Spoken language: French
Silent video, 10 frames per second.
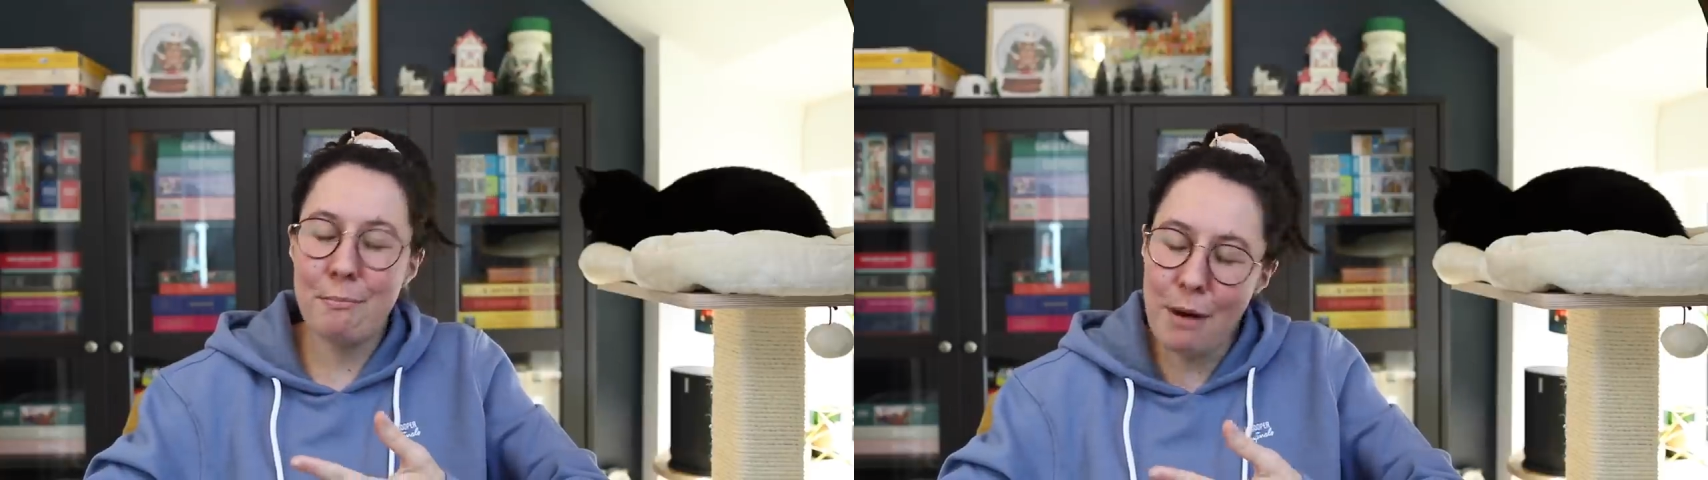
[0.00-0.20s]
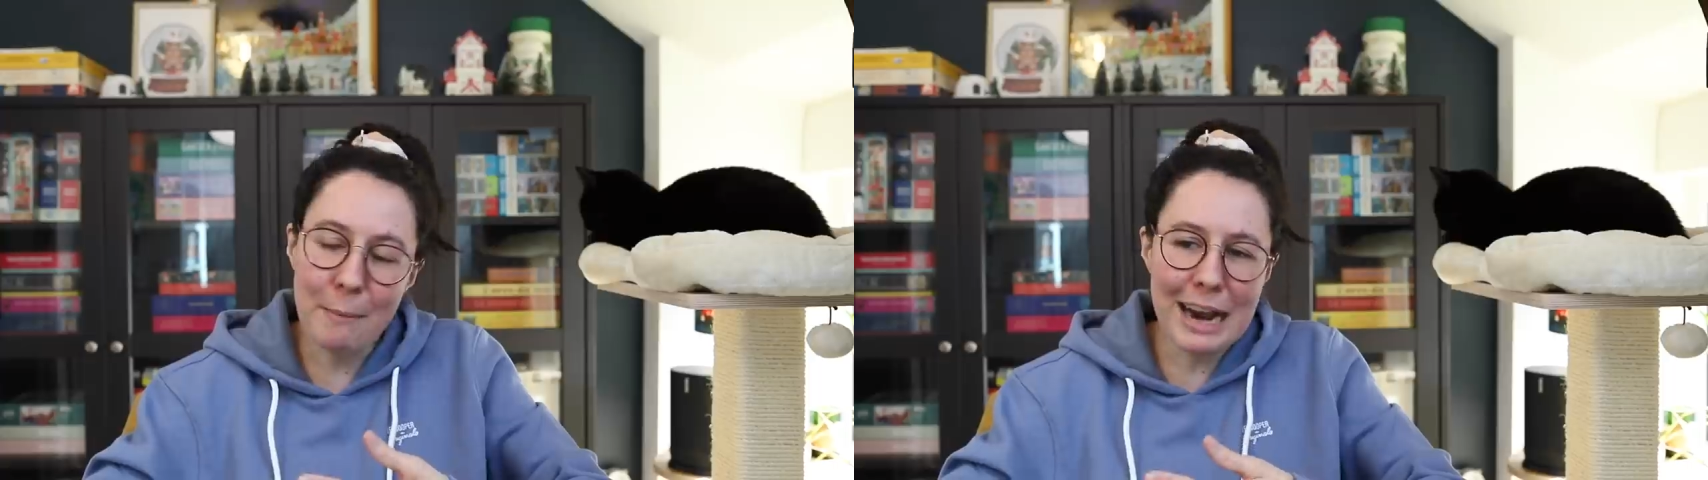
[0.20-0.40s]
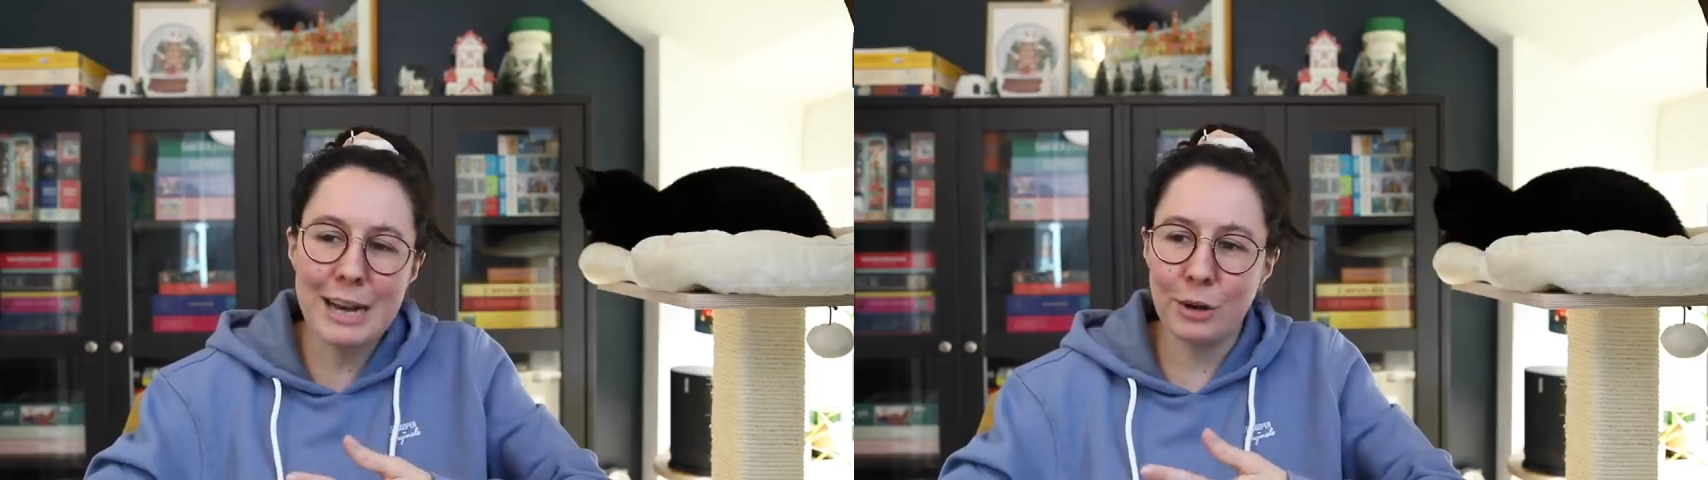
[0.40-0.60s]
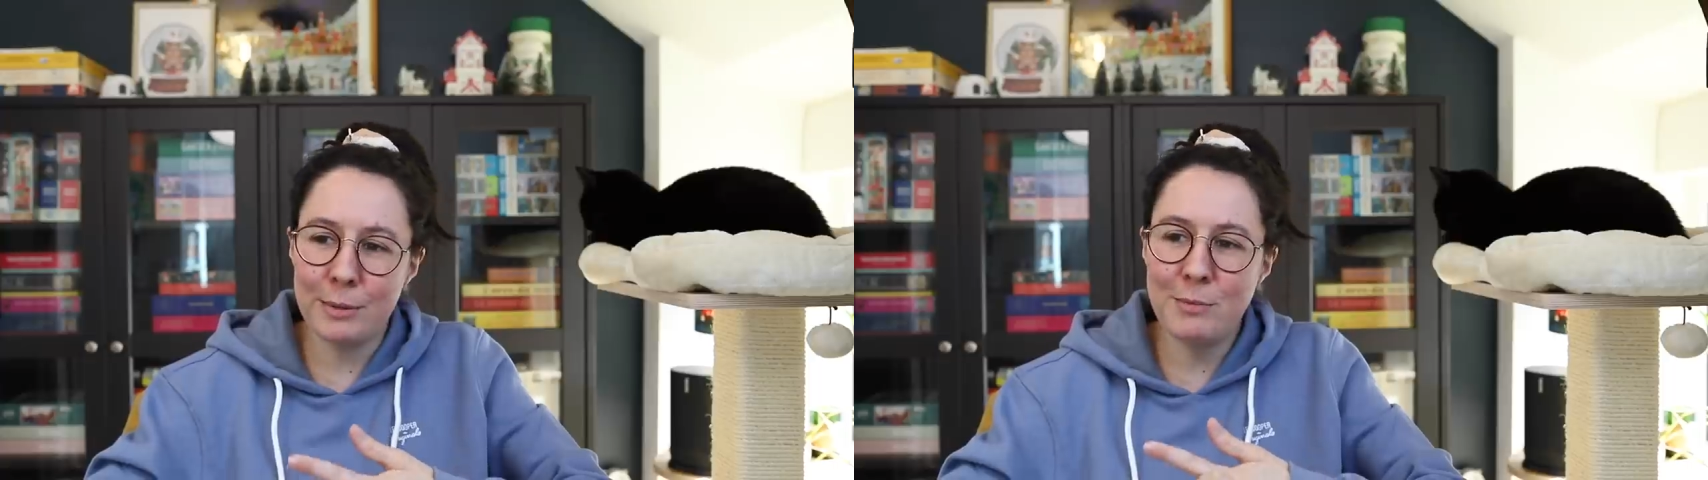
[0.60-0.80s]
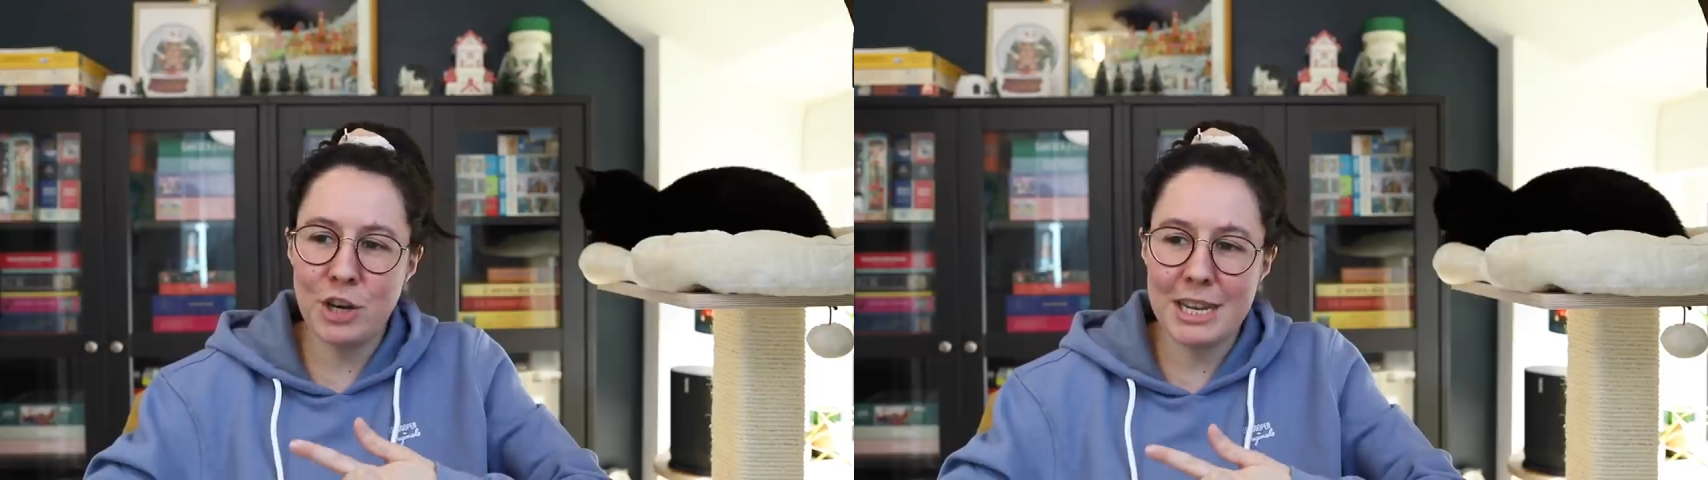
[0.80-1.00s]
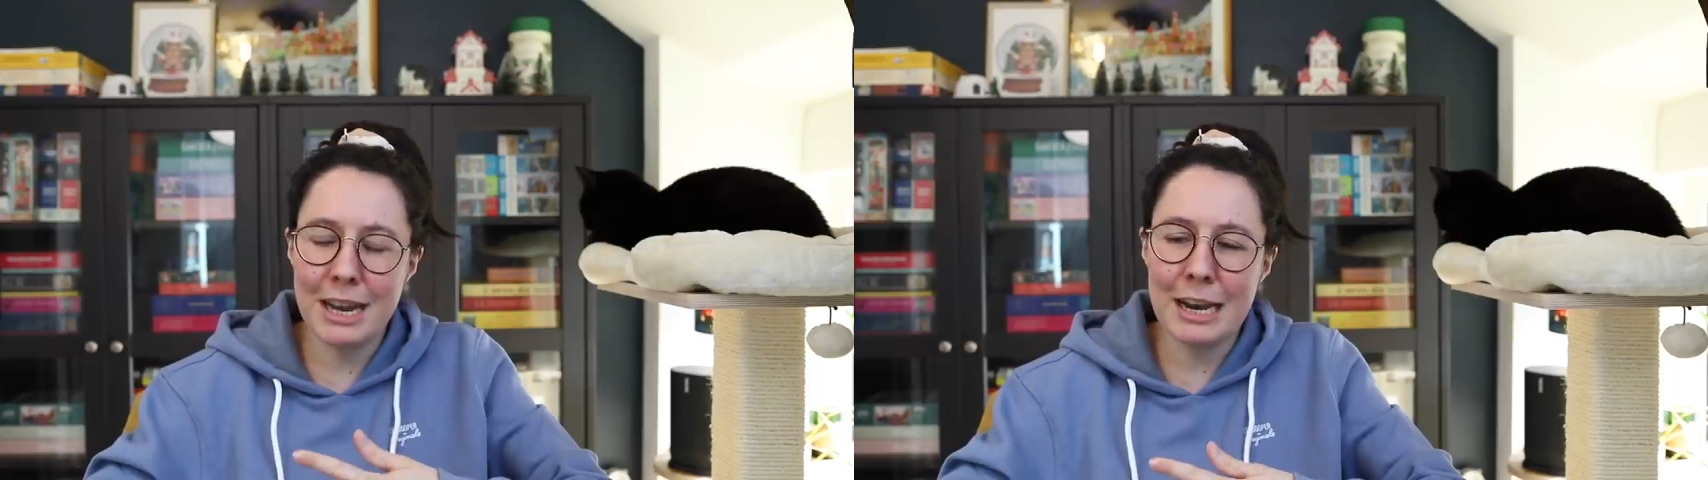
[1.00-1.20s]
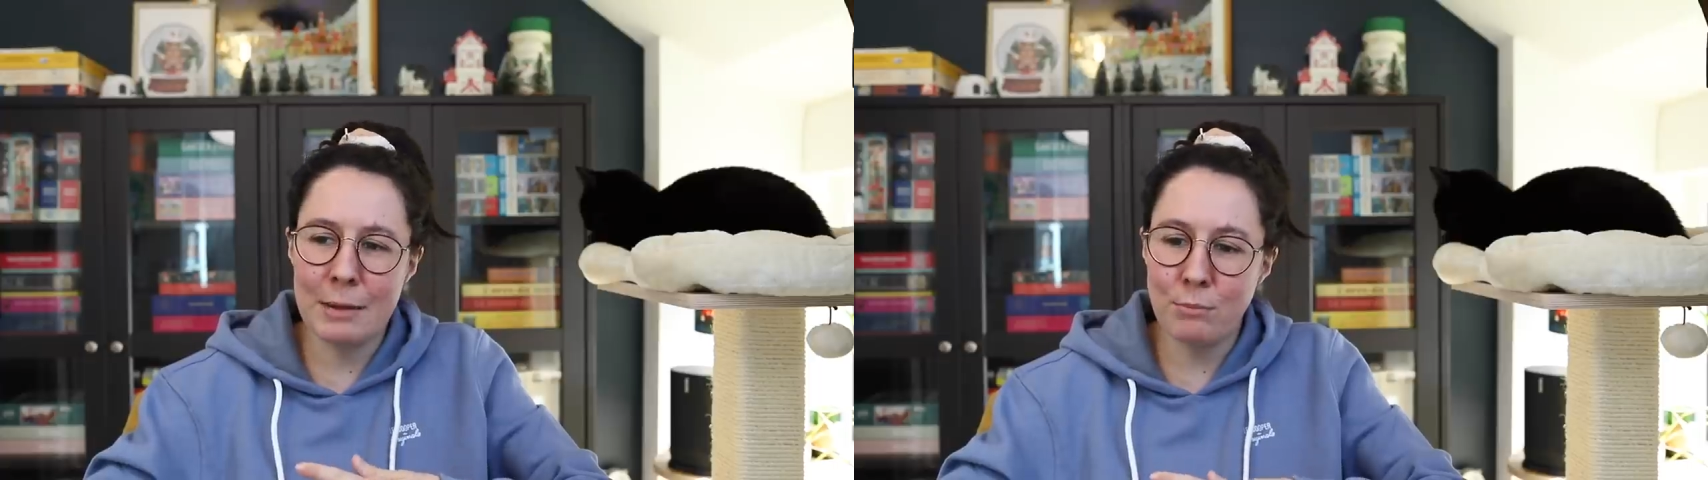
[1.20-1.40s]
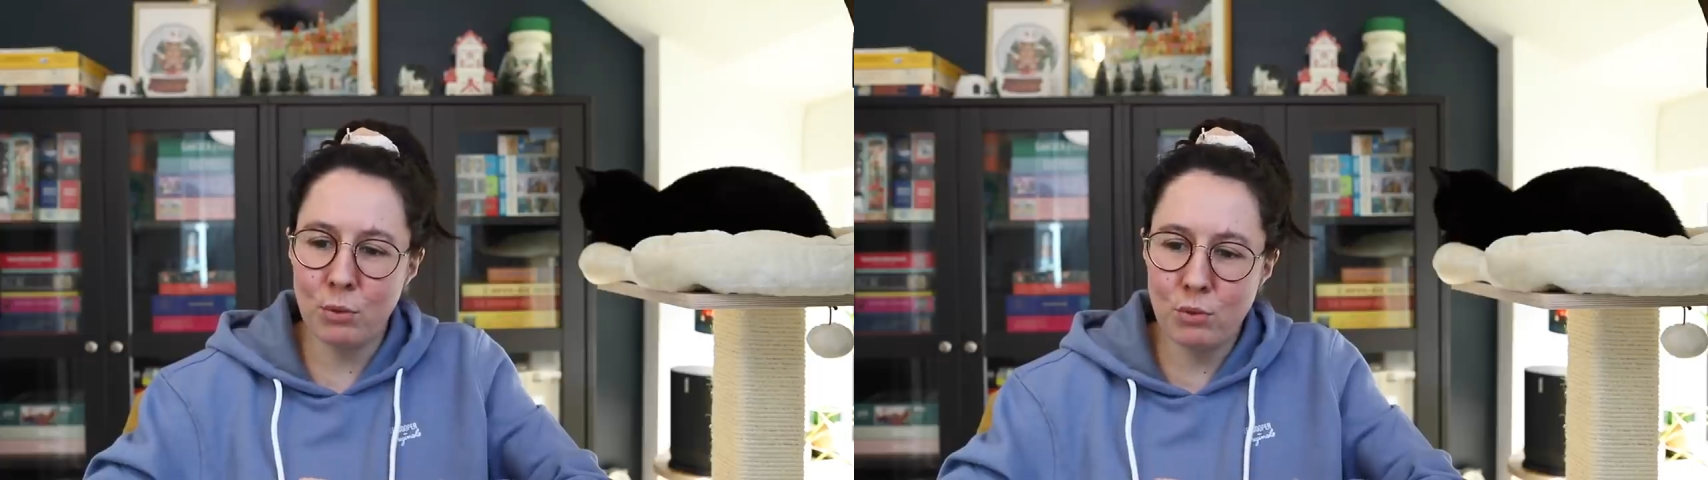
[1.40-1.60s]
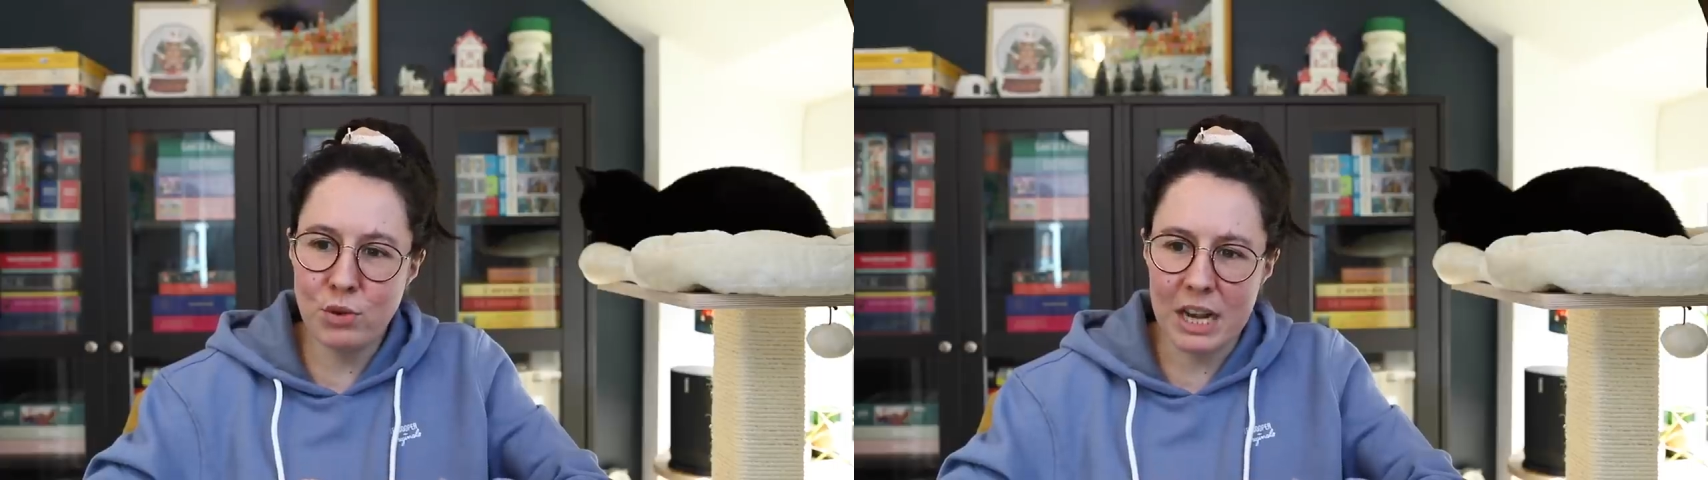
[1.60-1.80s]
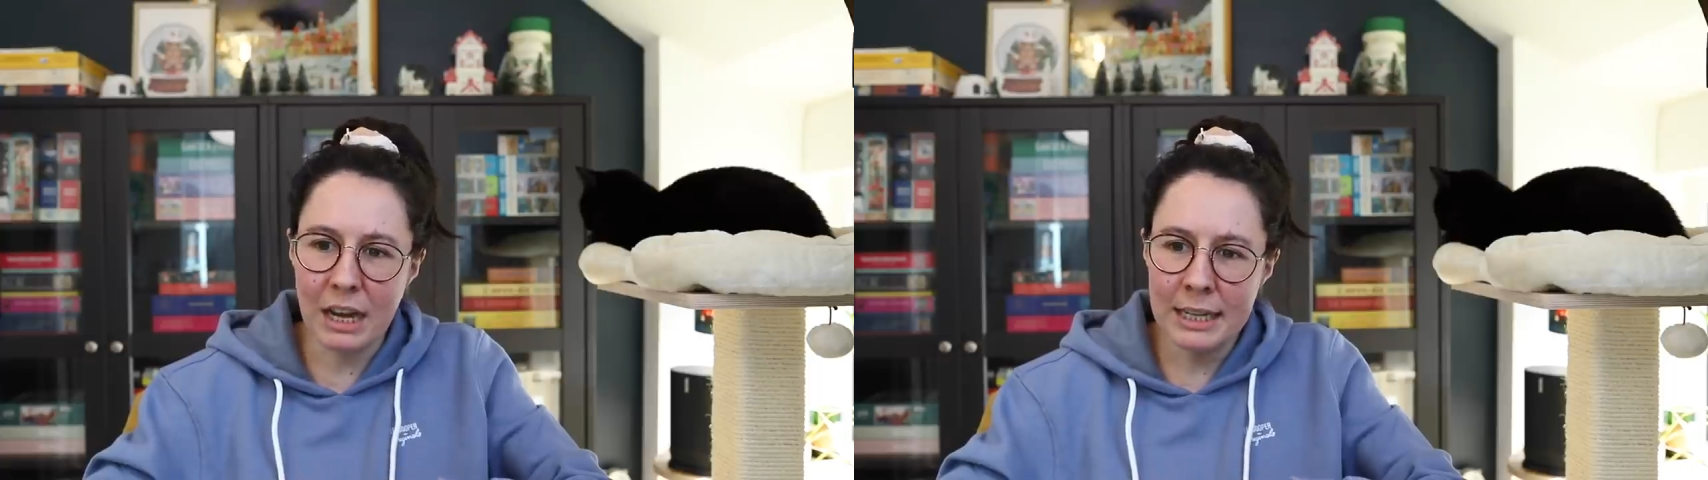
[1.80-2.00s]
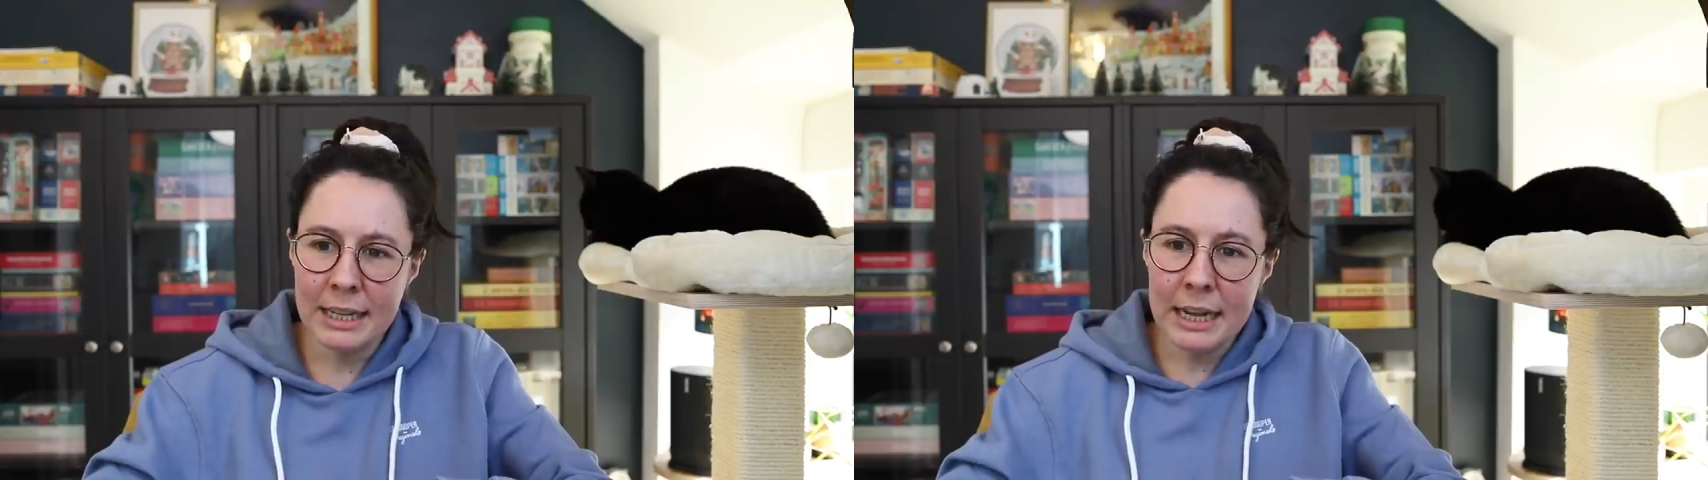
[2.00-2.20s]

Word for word: pas mal quand même chez elle, elle aime beaucoup ça.